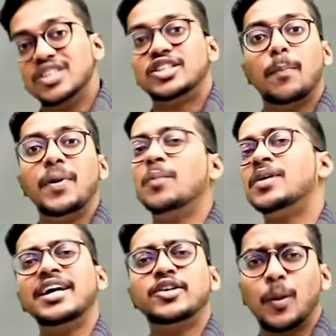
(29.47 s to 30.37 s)
जब भी हम
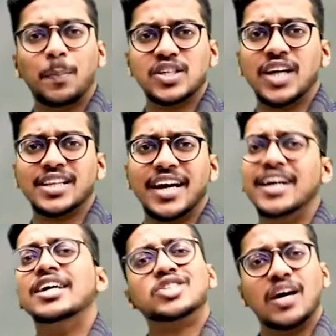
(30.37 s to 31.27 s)
कहीं ट्रिप पे जाते
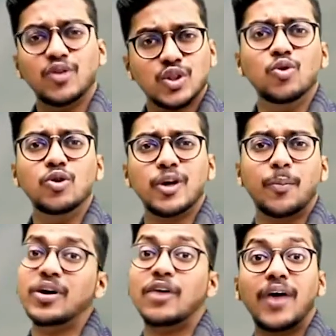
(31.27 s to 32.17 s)
हैं चाहे वो स्कूल ट्रिप
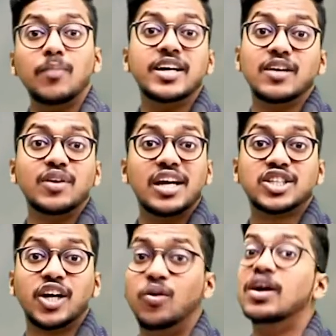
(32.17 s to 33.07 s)
हो या फैमिली की
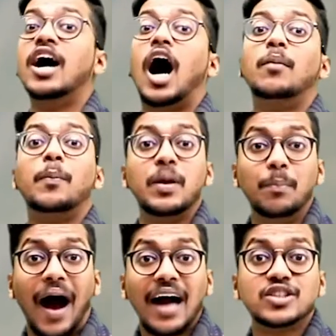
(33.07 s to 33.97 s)
वेकेशन हो हम अपने
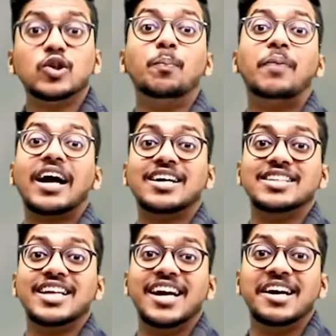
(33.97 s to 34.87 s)
बैग्स को पैक
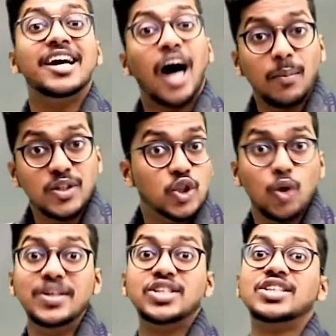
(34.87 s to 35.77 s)
करते हैं हमें जो
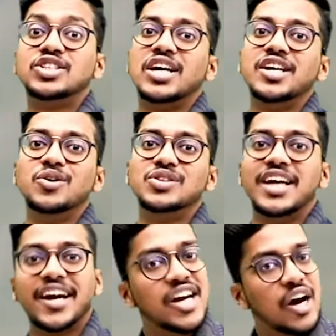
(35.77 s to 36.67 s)
भी चीजें चाहिए होती
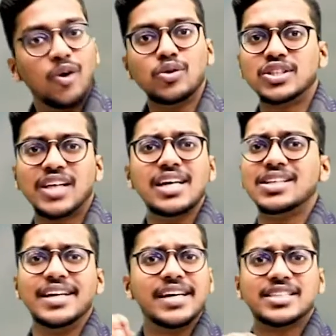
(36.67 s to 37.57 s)
हैं उनको सही
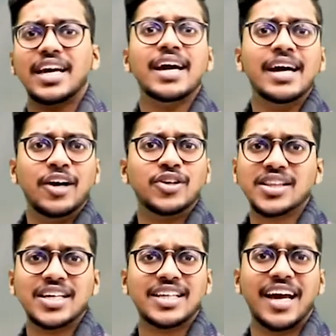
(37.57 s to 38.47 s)
तरीके से रख
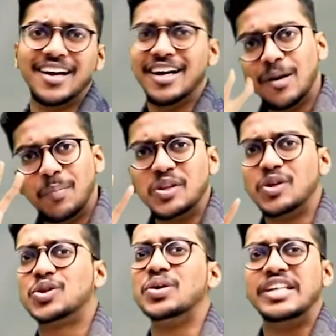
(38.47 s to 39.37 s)
देते हैं पर
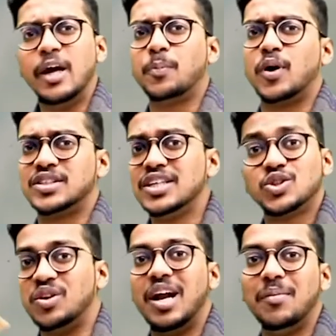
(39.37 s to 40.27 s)
दोस्तों ये प्रोसेस
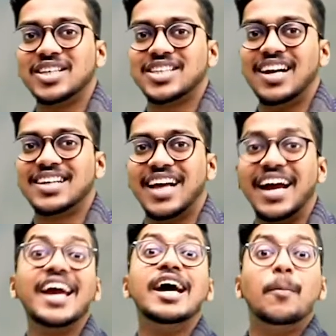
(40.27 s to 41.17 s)
सुनने में आसान लगता
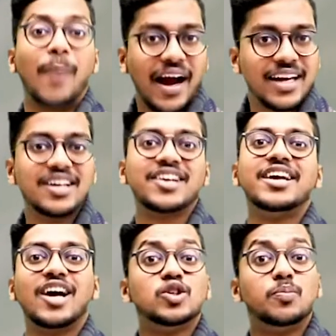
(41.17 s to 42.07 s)
है पैकिंग
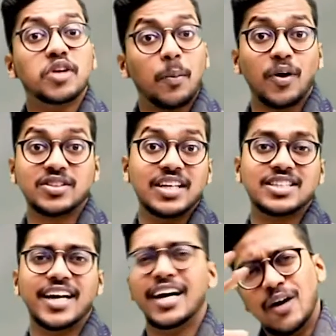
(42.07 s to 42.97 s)
करने का जो पूरा
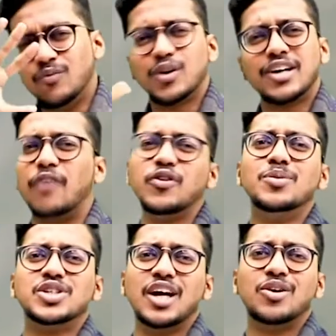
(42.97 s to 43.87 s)
प्रोसेस है वो काफी
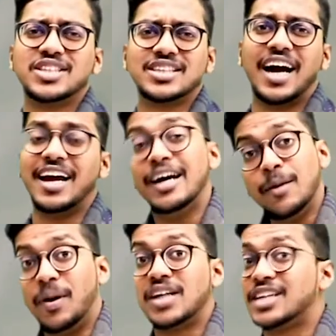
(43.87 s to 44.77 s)
मुश्किल हो सकता है
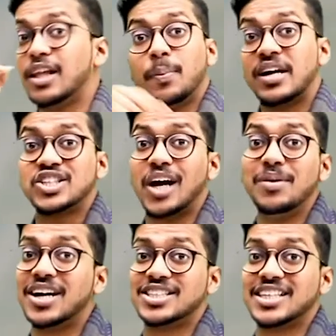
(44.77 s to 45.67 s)
बड़ा ज्यादा परेशान
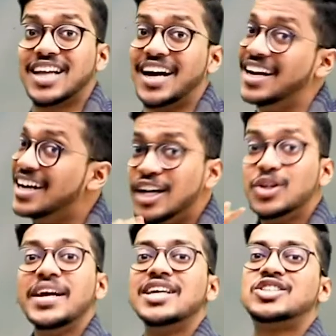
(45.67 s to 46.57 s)
भी कर सकता है
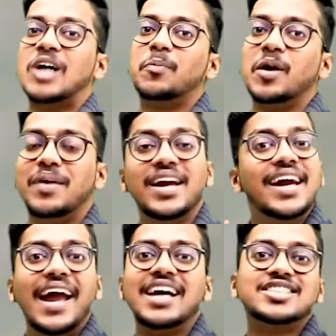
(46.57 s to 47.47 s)
तो इस चैप्टर में
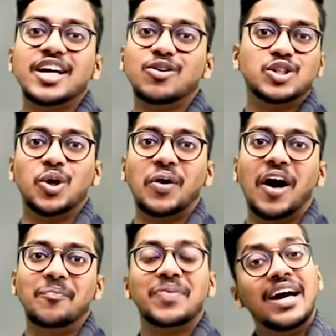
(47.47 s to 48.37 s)
ऐसा ही कुछ
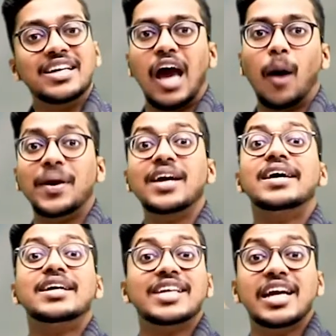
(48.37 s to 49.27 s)
होगा यहाँ पे
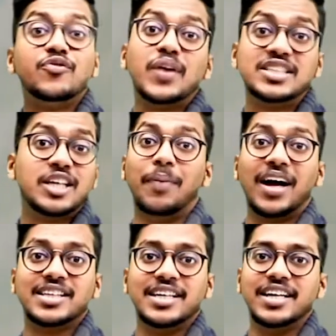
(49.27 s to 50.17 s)
तीन फ्रेंड्स की
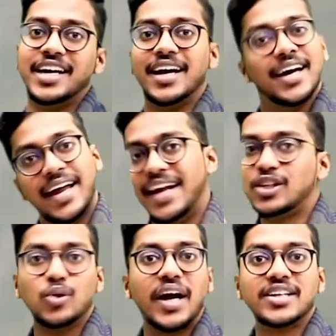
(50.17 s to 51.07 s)
बात की गई है
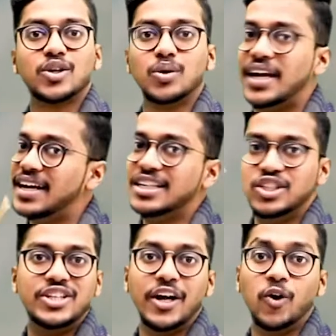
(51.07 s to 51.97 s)
एक तो राइटर खुद है
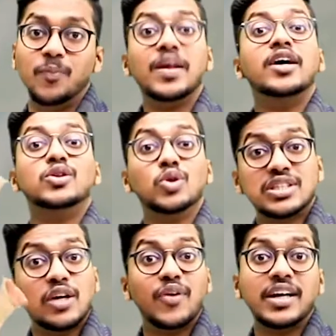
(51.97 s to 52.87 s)
जेरोम
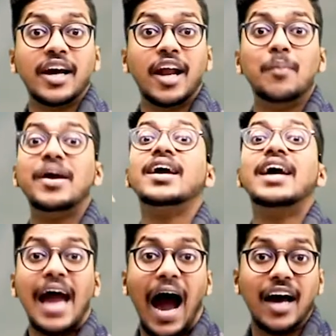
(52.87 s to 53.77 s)
दूसरे फ्रेंड का नाम है
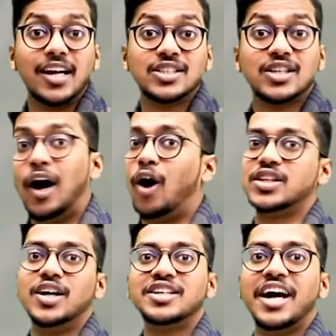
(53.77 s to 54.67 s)
हैरिस और
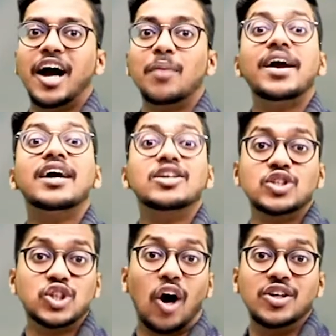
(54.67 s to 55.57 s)
थर्ड का नाम है
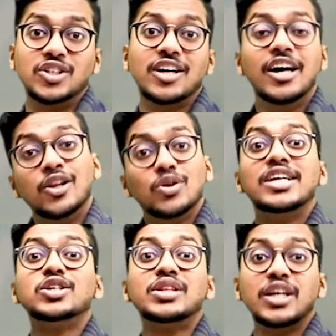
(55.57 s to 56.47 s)
जॉर्ज तो
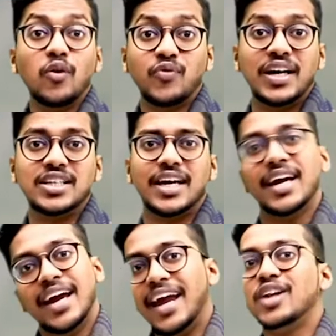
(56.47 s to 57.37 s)
ये जो तीनों फ्रेंड्स
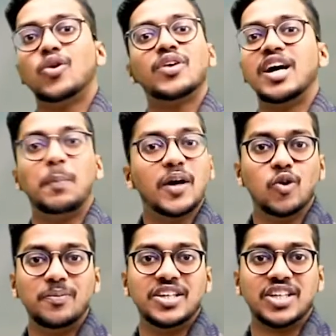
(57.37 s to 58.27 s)
हैं इनको कहीं पर
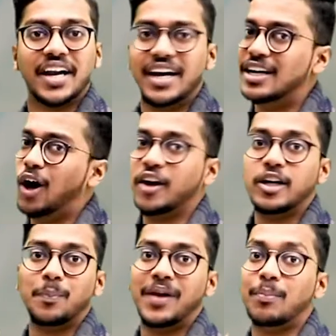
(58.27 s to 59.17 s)
घूमने जाना है और
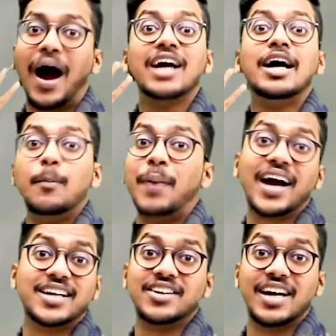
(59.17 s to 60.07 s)
ये अपना बैग
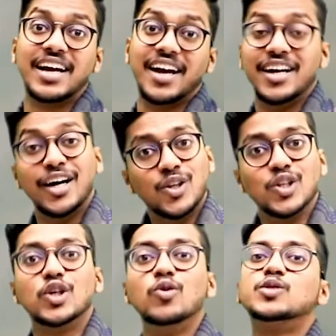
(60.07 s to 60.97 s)
पैक कर रहे हैं
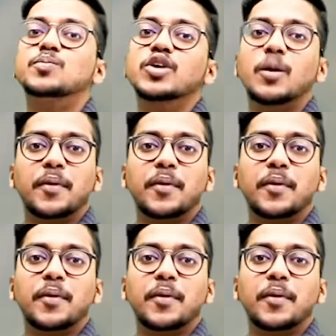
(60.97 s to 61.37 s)
दोस्तों उस पूरे